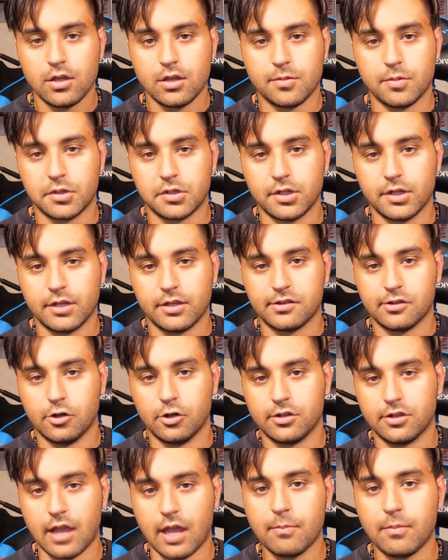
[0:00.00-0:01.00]
ich möchte jetzt
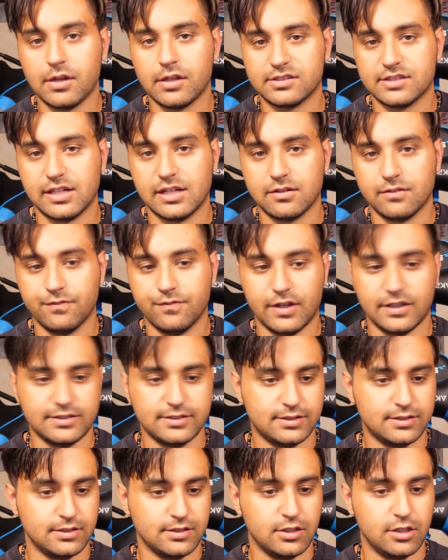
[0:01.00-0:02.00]
heute einmal sagen,
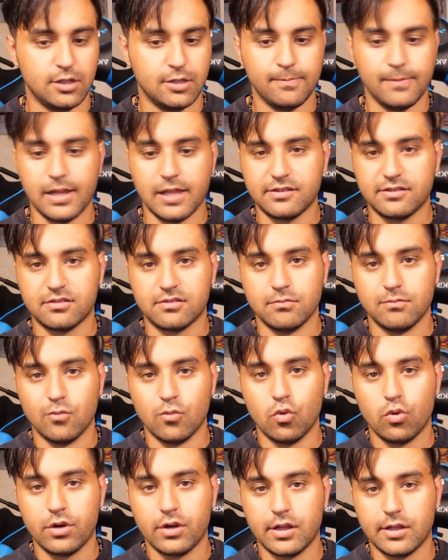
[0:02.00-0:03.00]
was im letzten
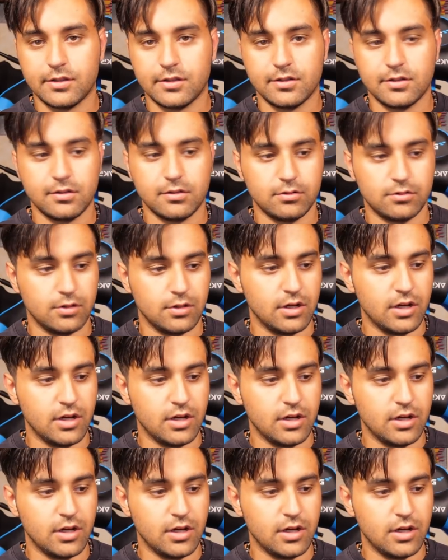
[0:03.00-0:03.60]
Monat,